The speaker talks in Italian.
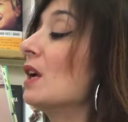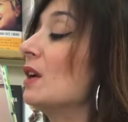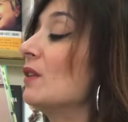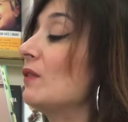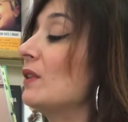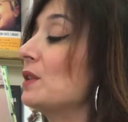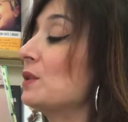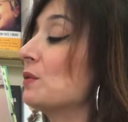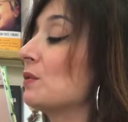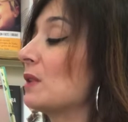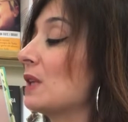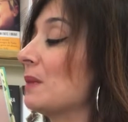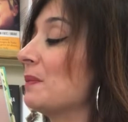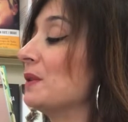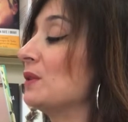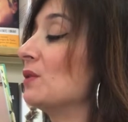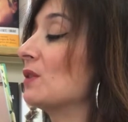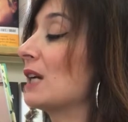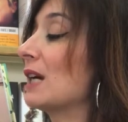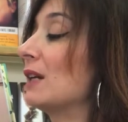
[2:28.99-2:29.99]
fece un
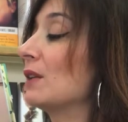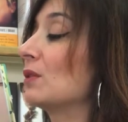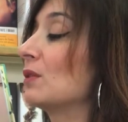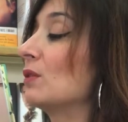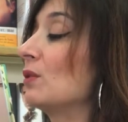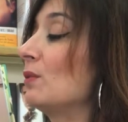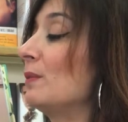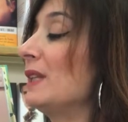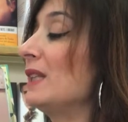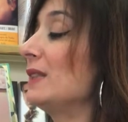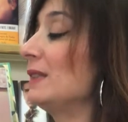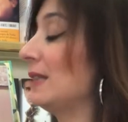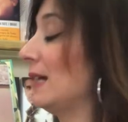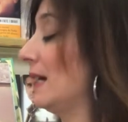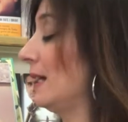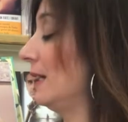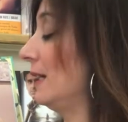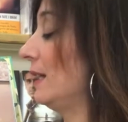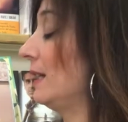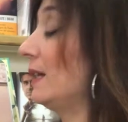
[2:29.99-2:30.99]
rapido calcolo
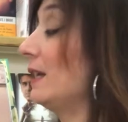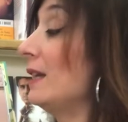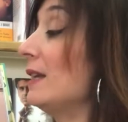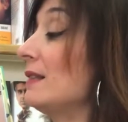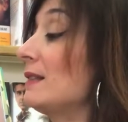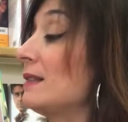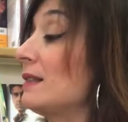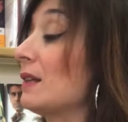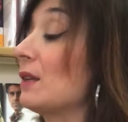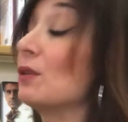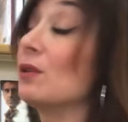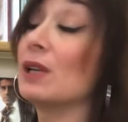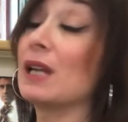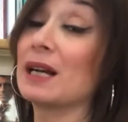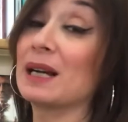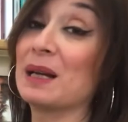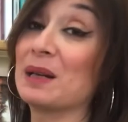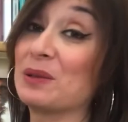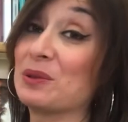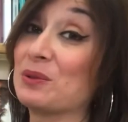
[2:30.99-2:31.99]
mentale e segò
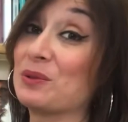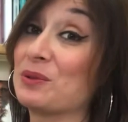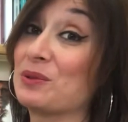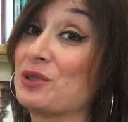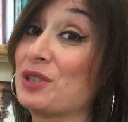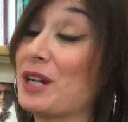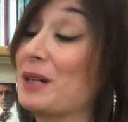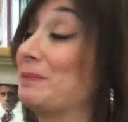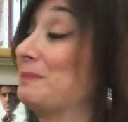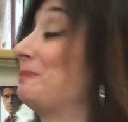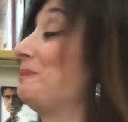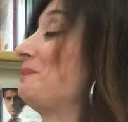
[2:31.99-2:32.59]
la cannuccia.